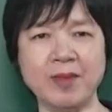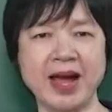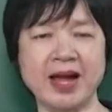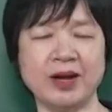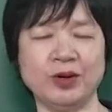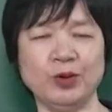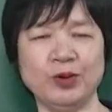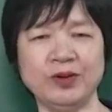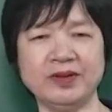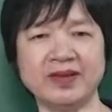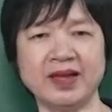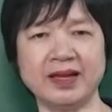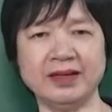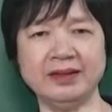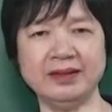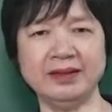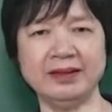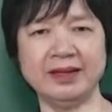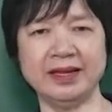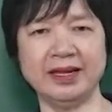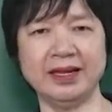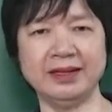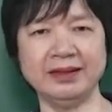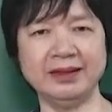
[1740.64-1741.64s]
bảng đối sánh
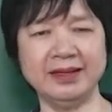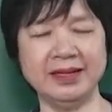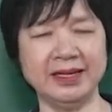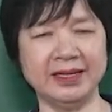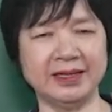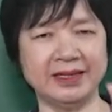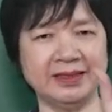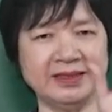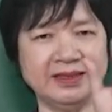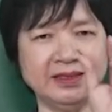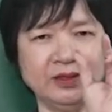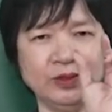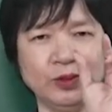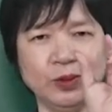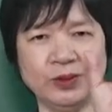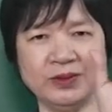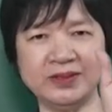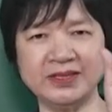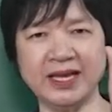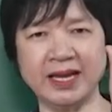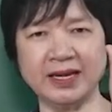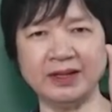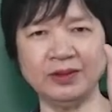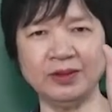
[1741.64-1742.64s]
như thế thì cái sự
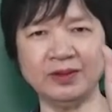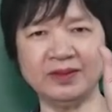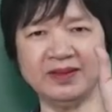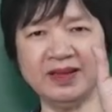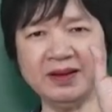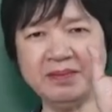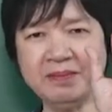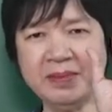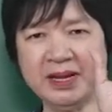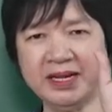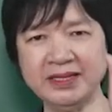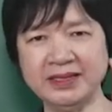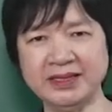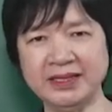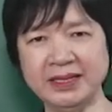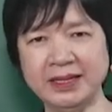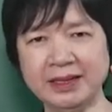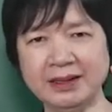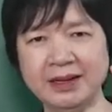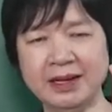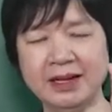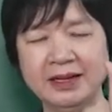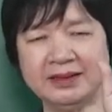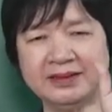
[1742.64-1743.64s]
đối sánh nó rất minh
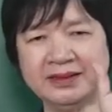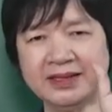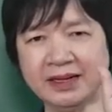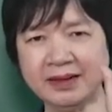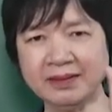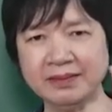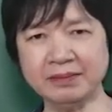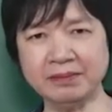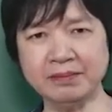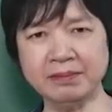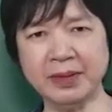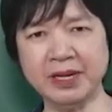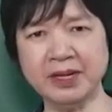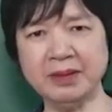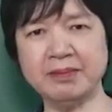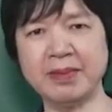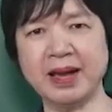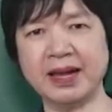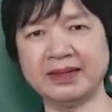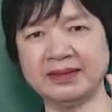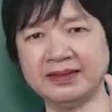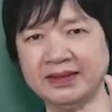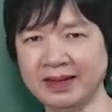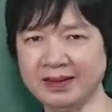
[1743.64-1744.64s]
triết, rất minh
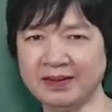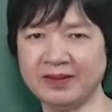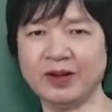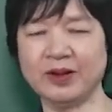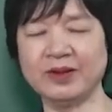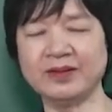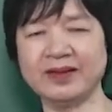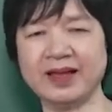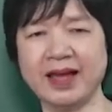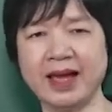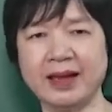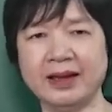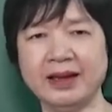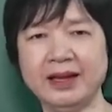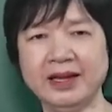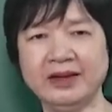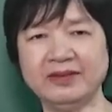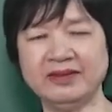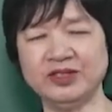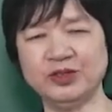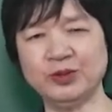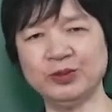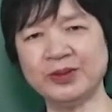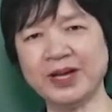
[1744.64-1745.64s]
bạch, rất rõ ràng.
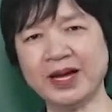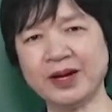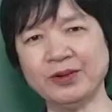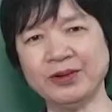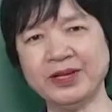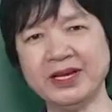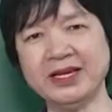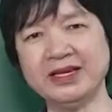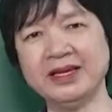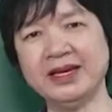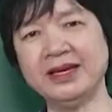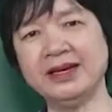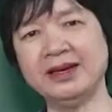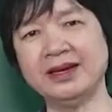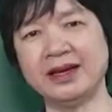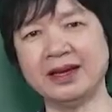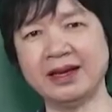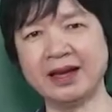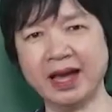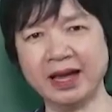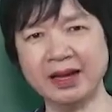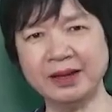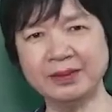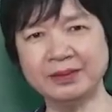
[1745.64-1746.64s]
Và chúng ta có thể nhìn
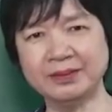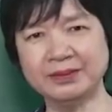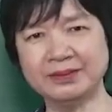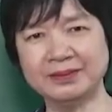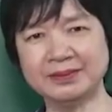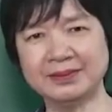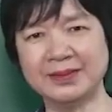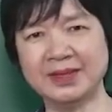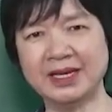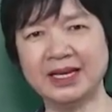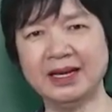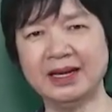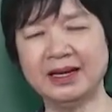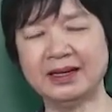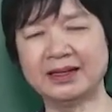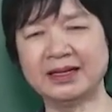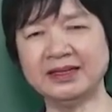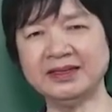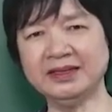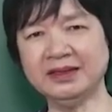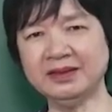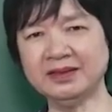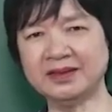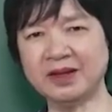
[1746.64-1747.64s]
thấy ngay
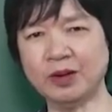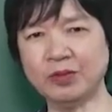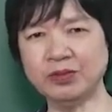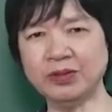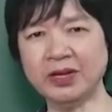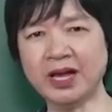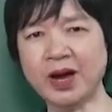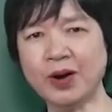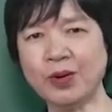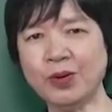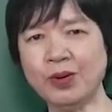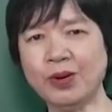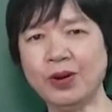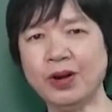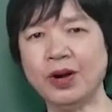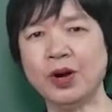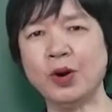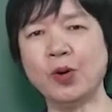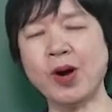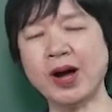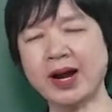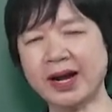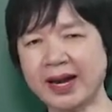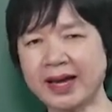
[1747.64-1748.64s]
cái sự giống nhau
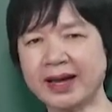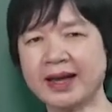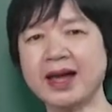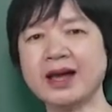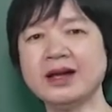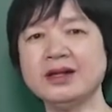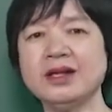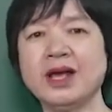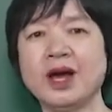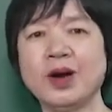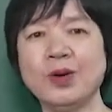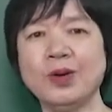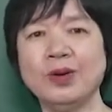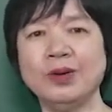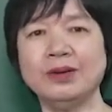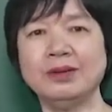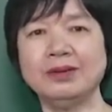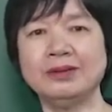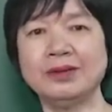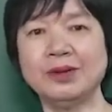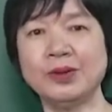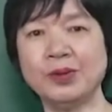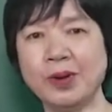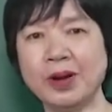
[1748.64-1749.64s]
hoặc là khác nhau,
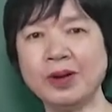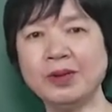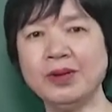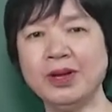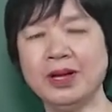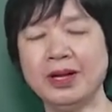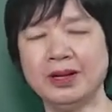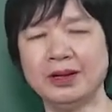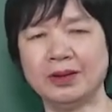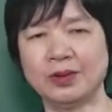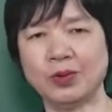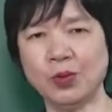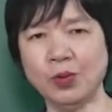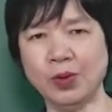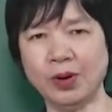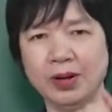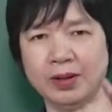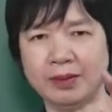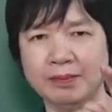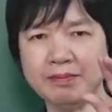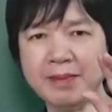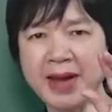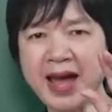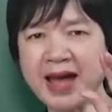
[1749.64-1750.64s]
đúng không?
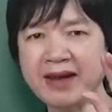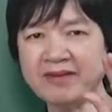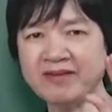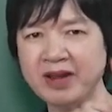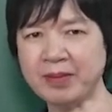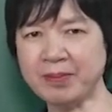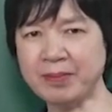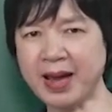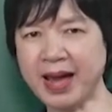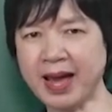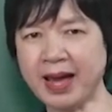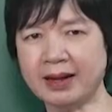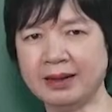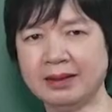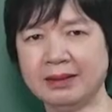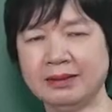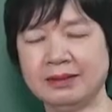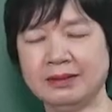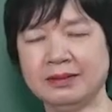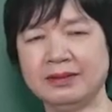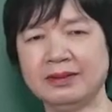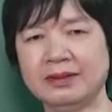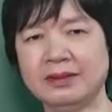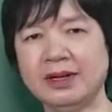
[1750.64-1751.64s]
Của ba văn bản
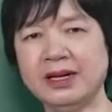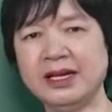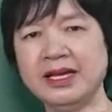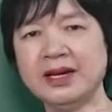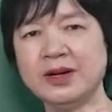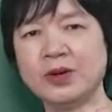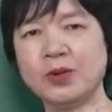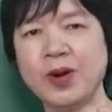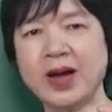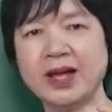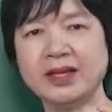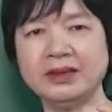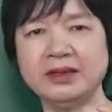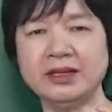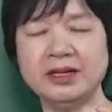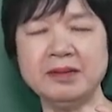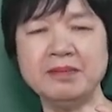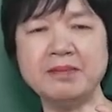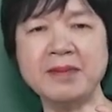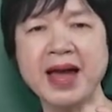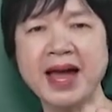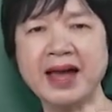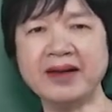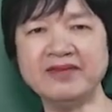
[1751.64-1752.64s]
liên quan
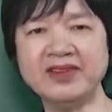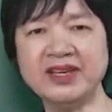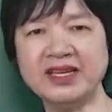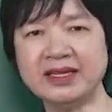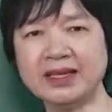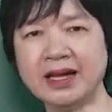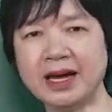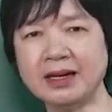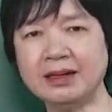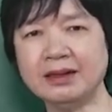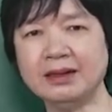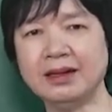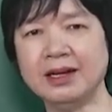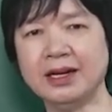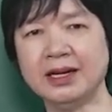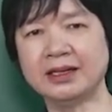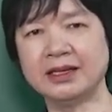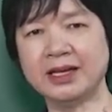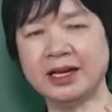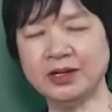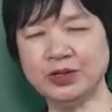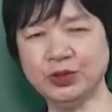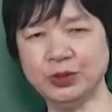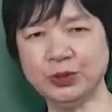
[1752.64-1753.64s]
tới ba vị thần,
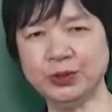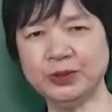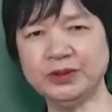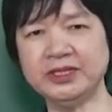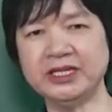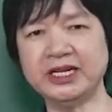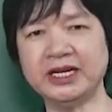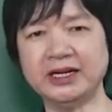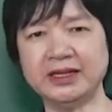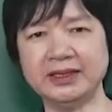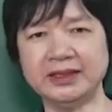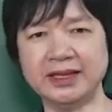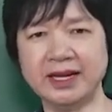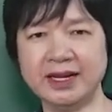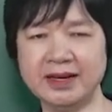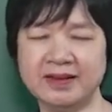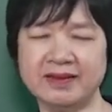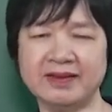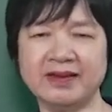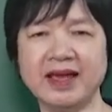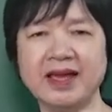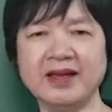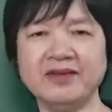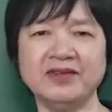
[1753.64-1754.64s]
thần trụ trời,
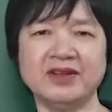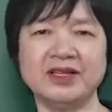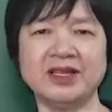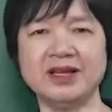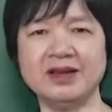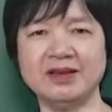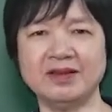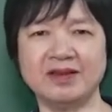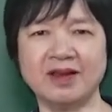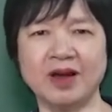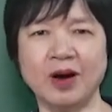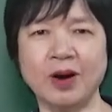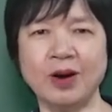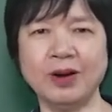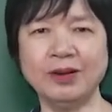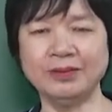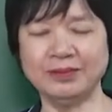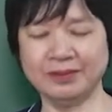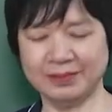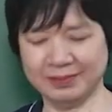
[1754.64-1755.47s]
thần sét và thần gió.